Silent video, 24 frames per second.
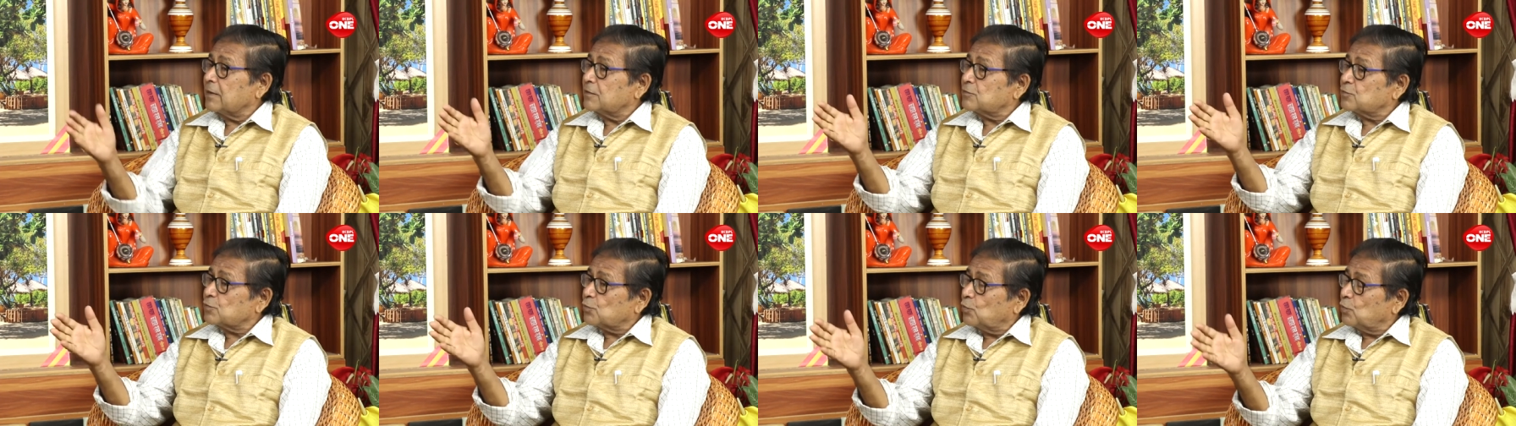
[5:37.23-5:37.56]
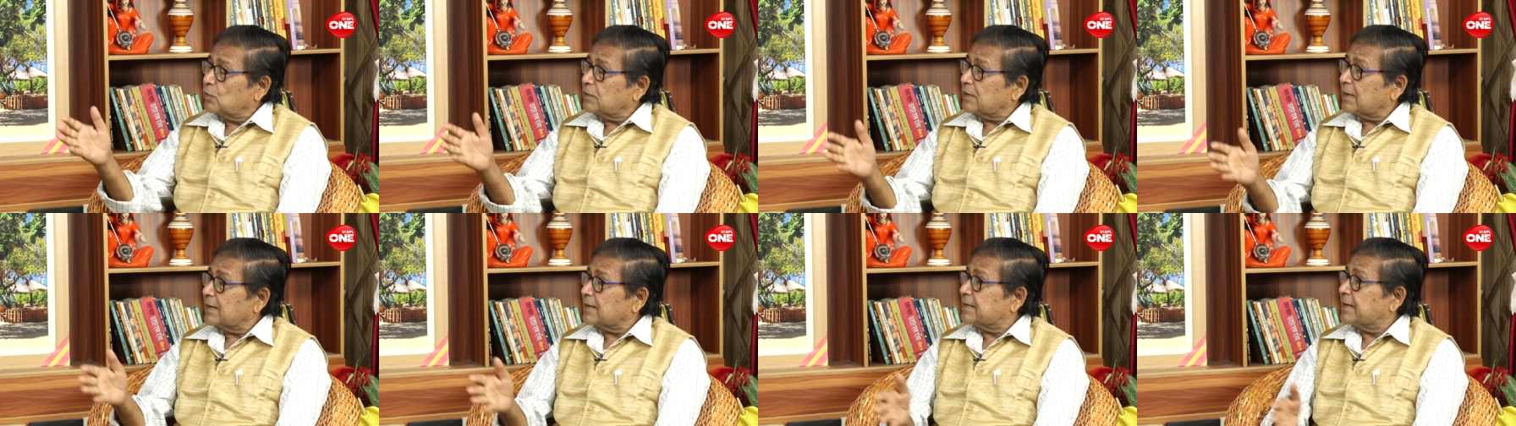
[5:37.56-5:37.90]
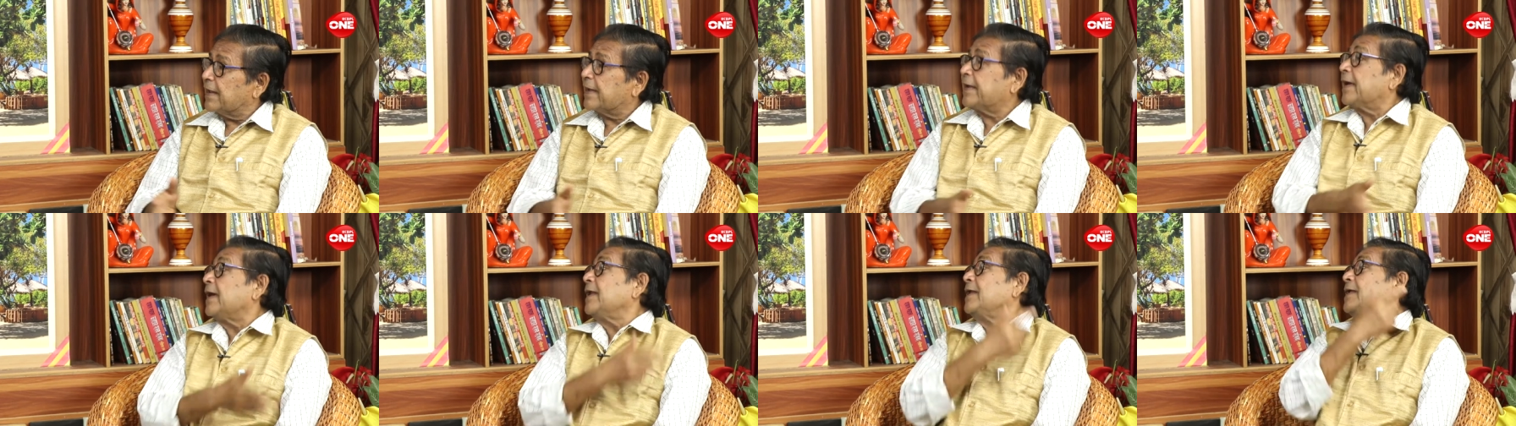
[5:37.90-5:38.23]
স্কুল থেকে
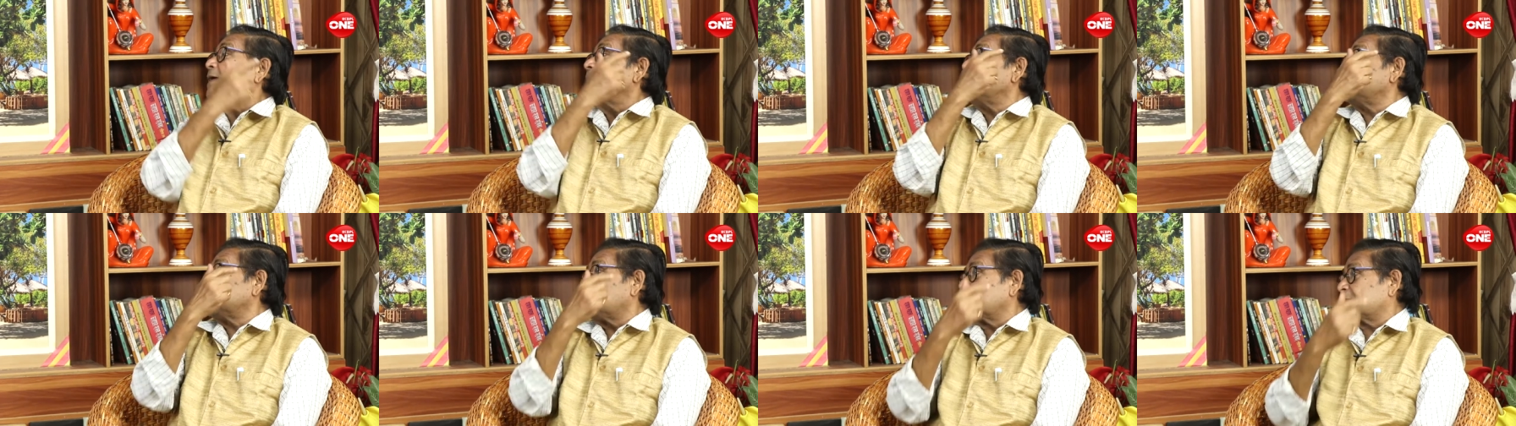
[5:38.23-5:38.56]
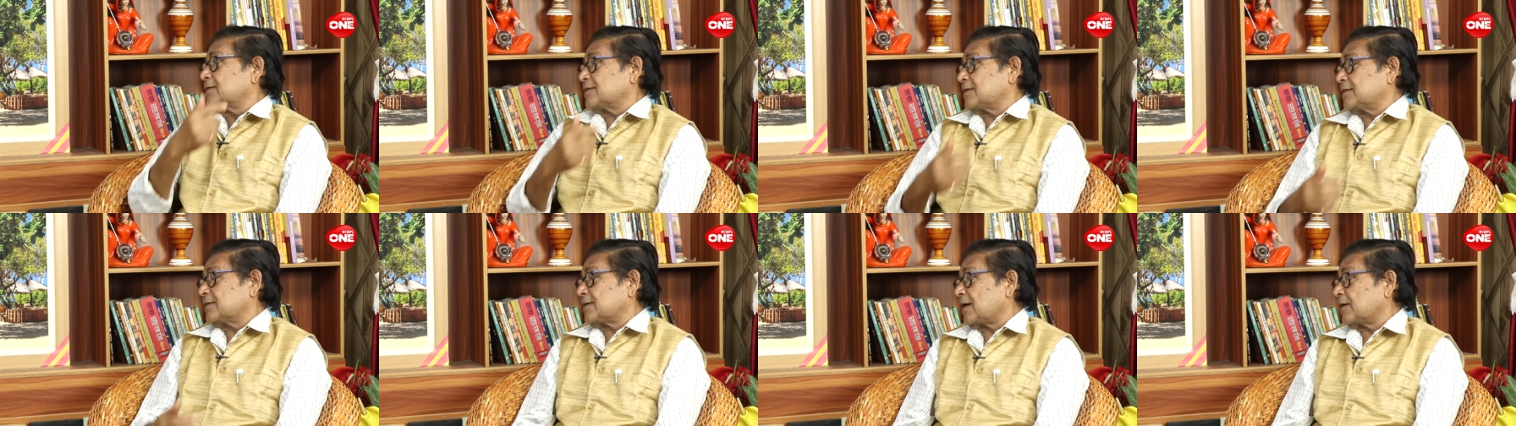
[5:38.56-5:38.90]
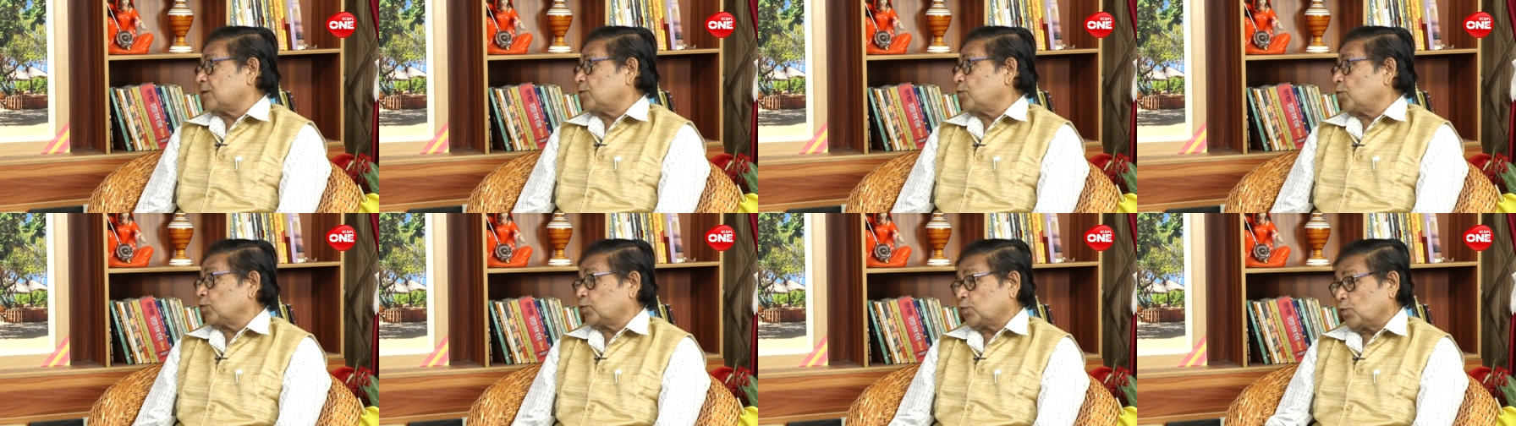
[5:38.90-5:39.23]
ডেকে নিয়ে যাচ্ছে চাকরি
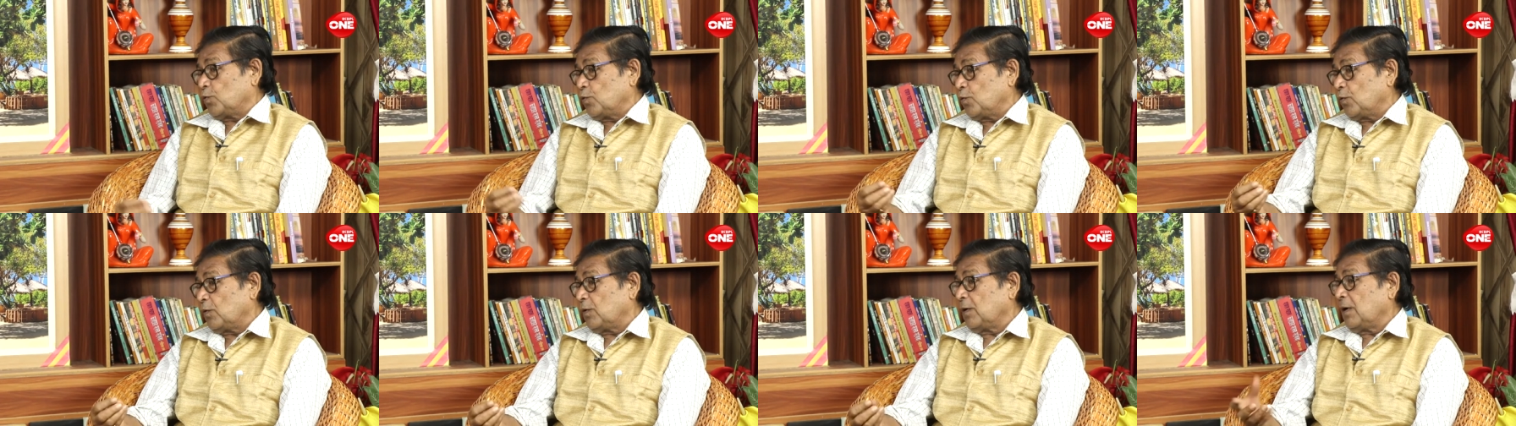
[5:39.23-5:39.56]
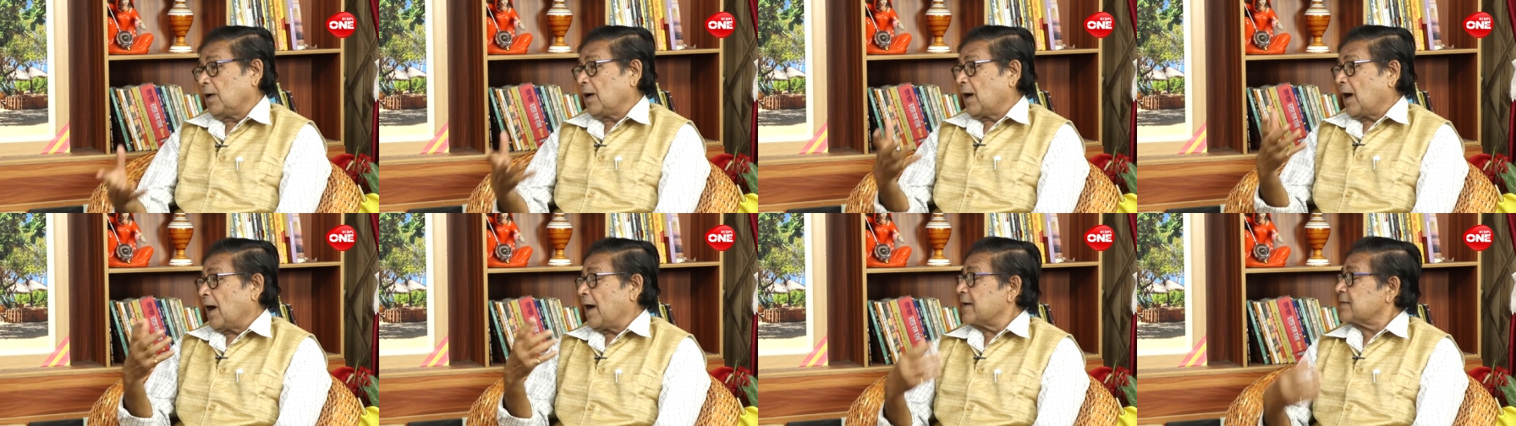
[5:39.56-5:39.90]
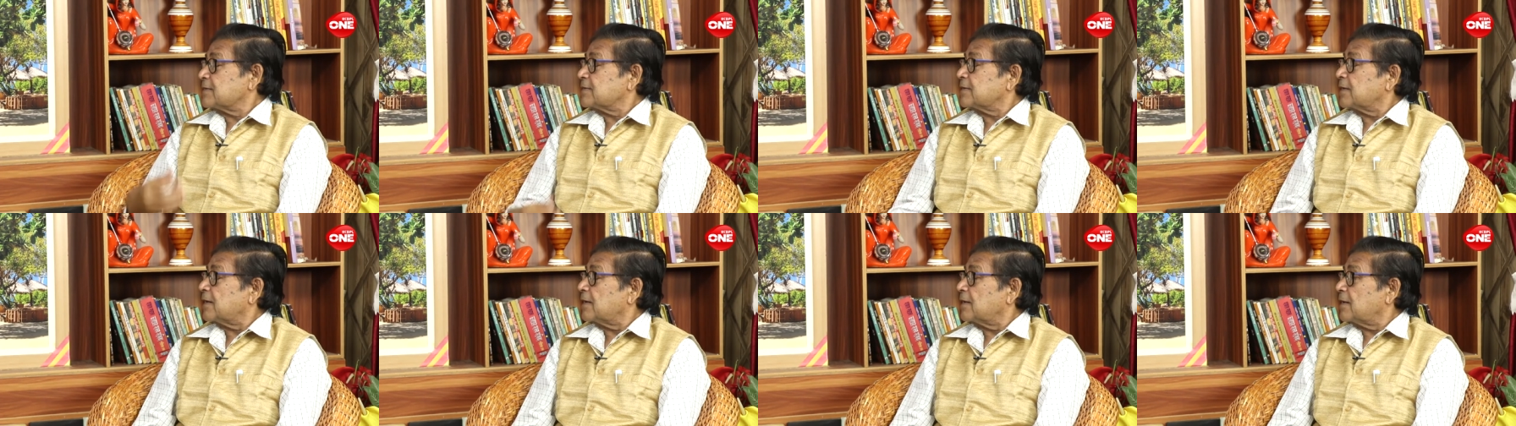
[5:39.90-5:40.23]
নতুন হায়ার
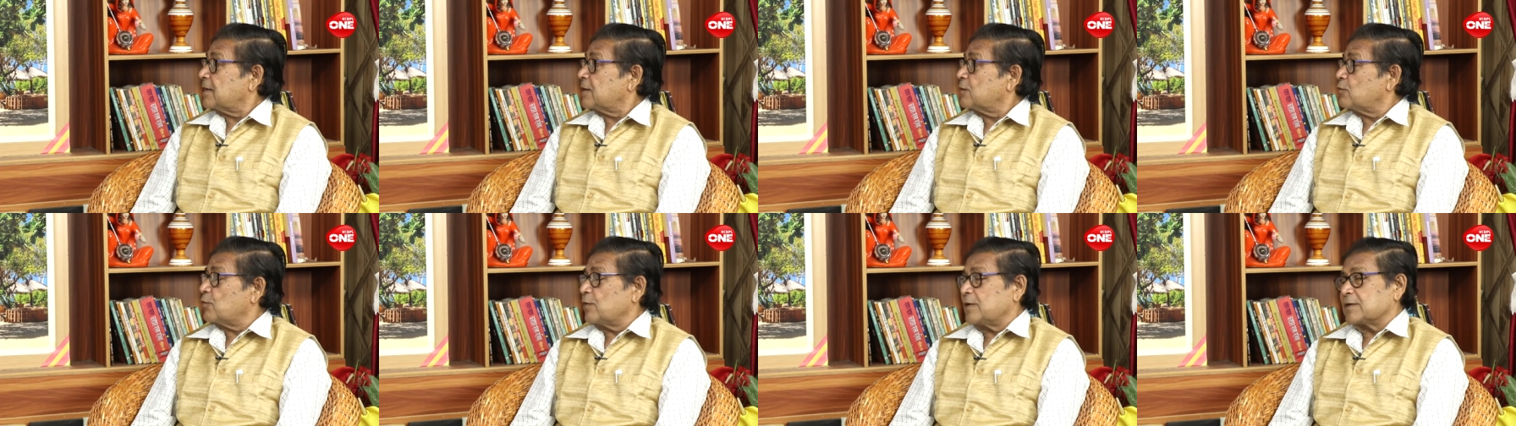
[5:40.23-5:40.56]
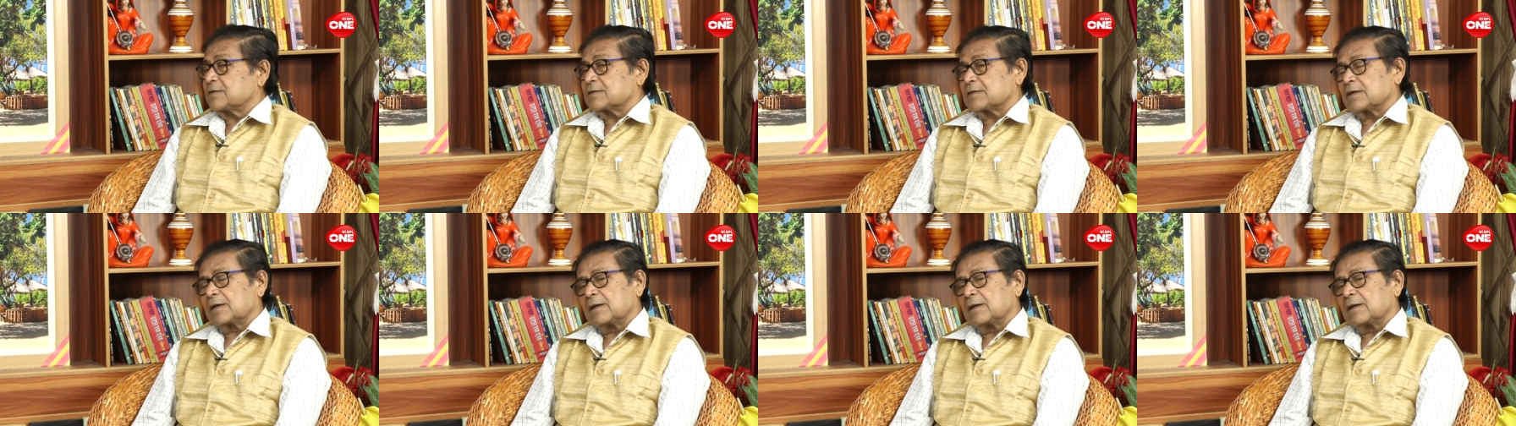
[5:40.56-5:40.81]
সেকেন্ডারি হয়েছে